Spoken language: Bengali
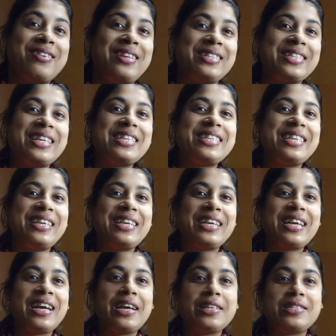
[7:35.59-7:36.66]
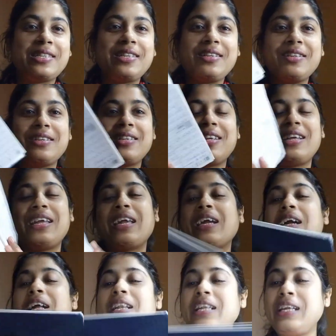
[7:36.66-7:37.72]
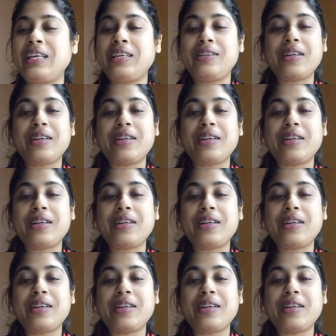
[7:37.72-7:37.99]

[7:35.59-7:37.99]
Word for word: রেজাল্ট নিয়ে হাজির এখানে